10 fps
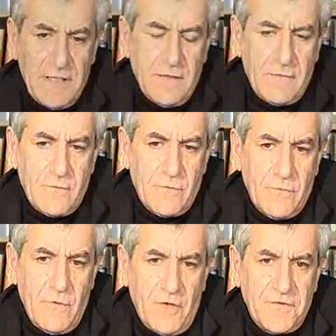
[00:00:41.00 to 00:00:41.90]
et,
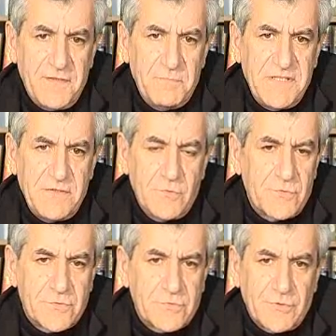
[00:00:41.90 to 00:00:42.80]
euh, en dépit
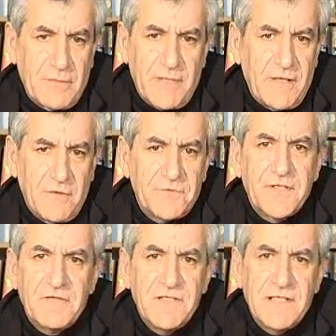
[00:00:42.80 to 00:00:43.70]
de son
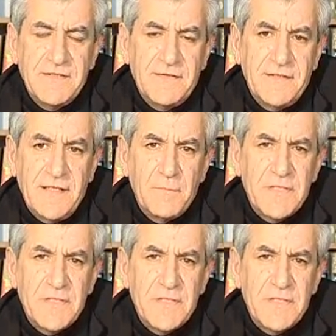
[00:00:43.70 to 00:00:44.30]
apparente trivialité,